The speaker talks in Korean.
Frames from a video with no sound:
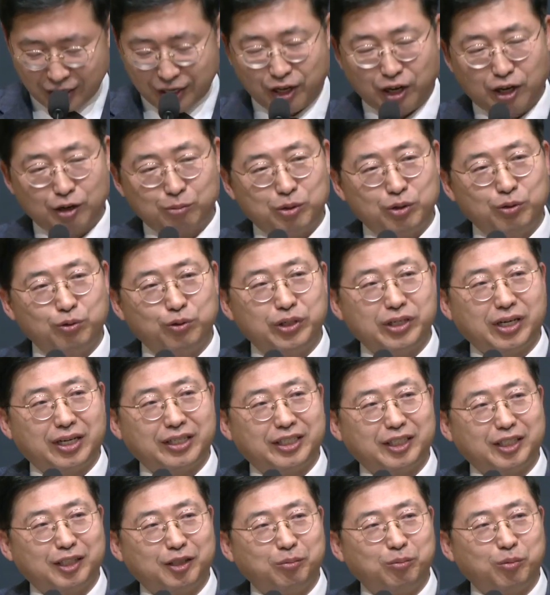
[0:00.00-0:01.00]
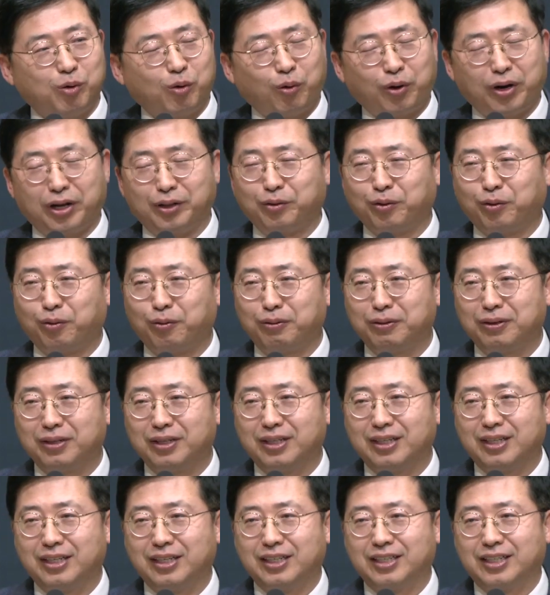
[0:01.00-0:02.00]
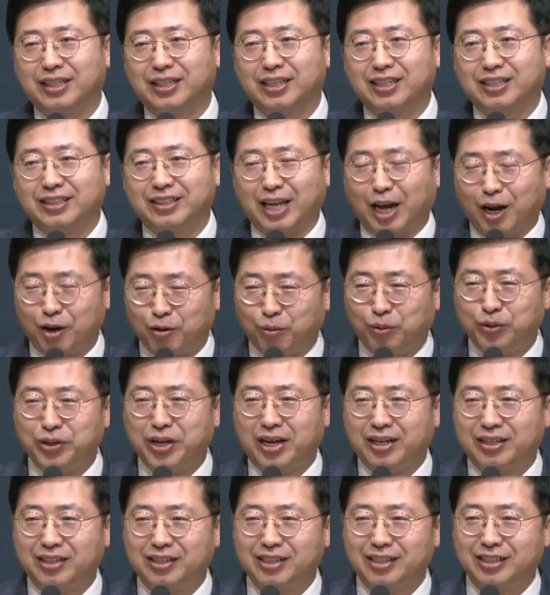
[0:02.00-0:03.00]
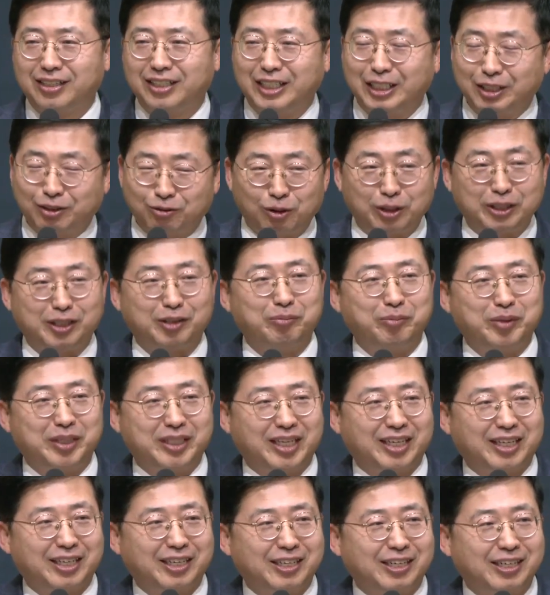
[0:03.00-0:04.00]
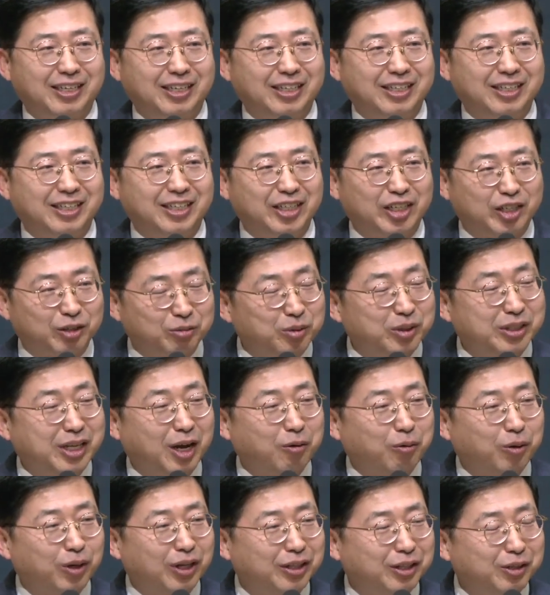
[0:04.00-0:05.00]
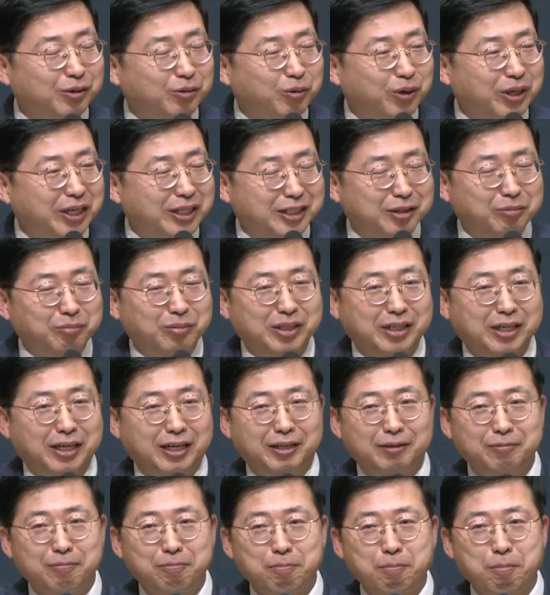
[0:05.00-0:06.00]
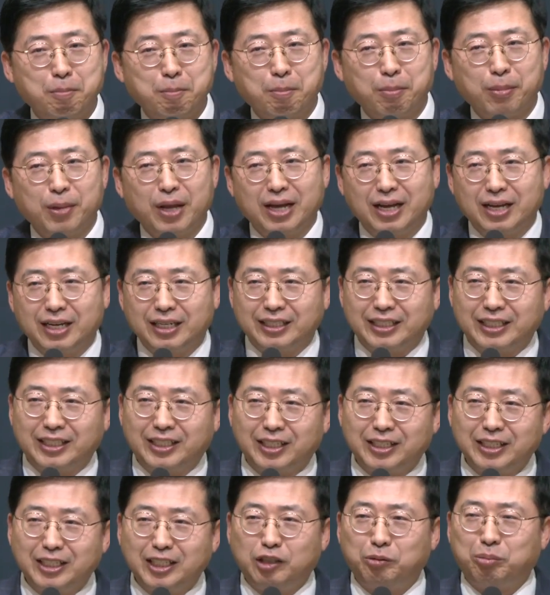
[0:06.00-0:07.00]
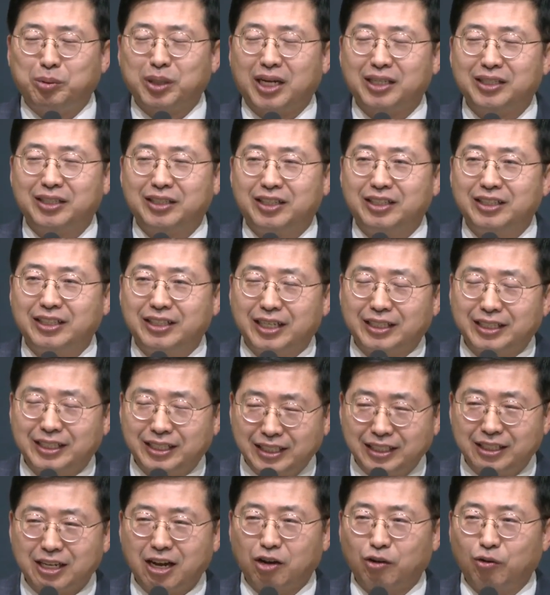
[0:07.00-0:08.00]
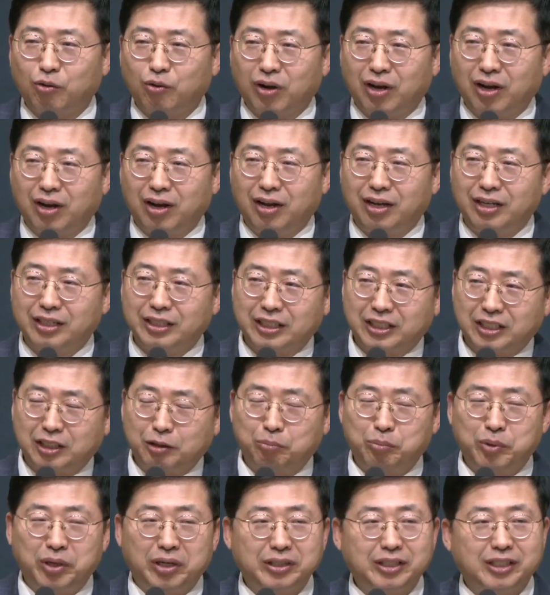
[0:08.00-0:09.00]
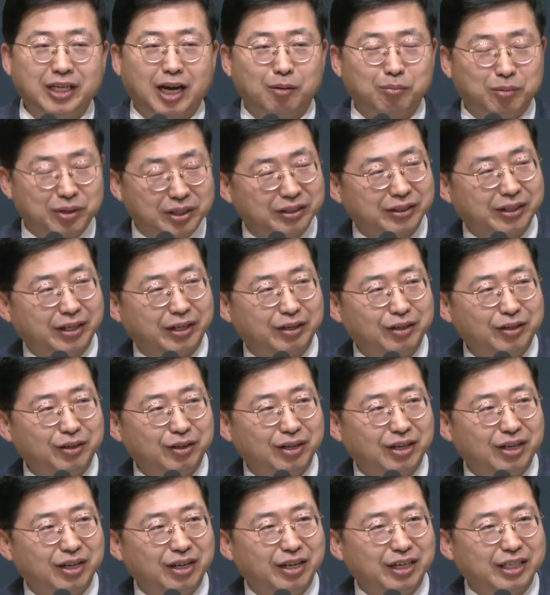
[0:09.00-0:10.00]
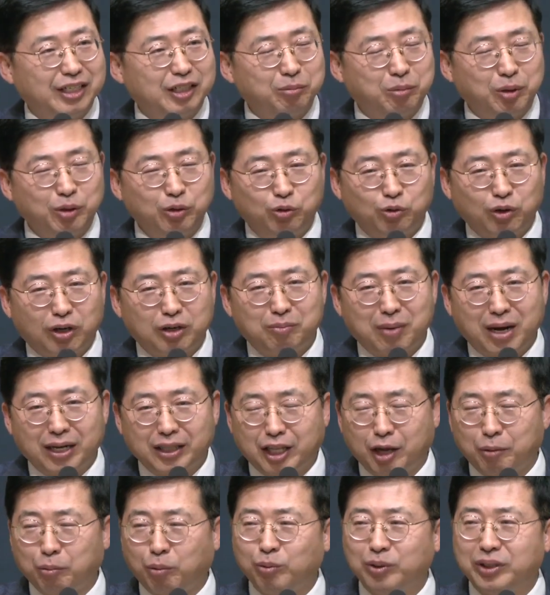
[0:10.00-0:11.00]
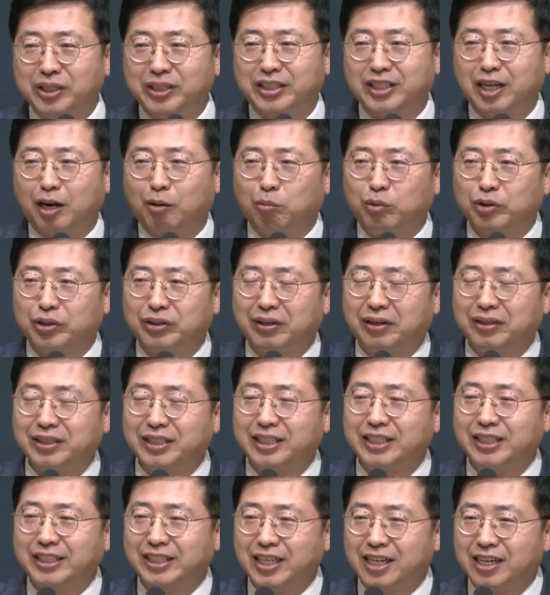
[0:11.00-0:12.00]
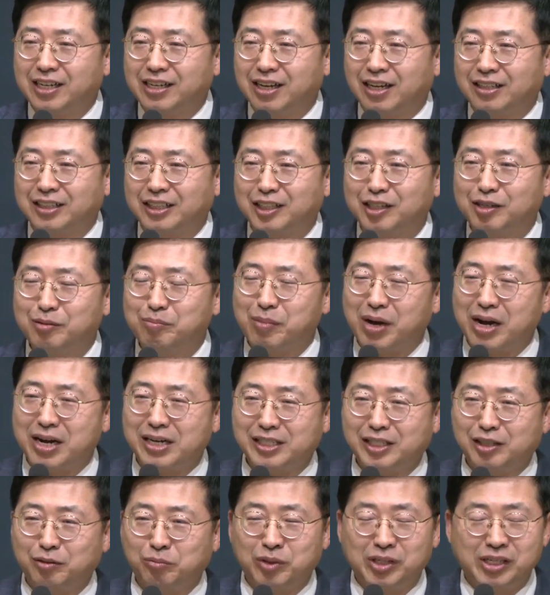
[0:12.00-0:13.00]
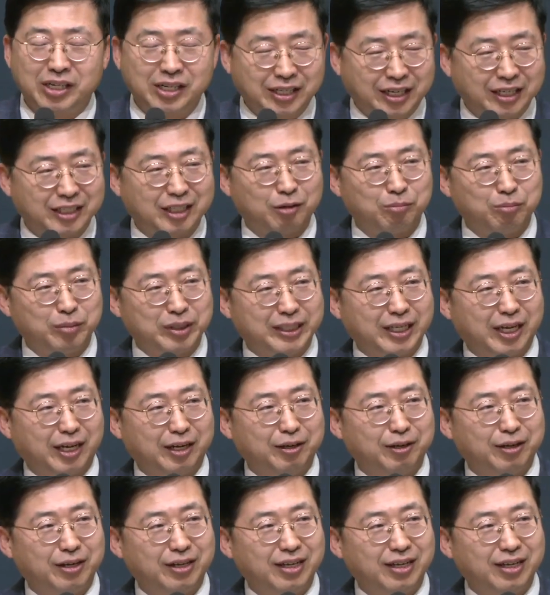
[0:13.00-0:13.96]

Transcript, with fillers: 여러분 우리가 지금 올해도 달고나를 찍고 있습니다. 여러분 달고나 듣고 계십니까? 2024년은 이제 신약과 시편 자문인데요. 이번 주간은 마태복음 1장부터 7장까지 말씀을 읽게 됩니다.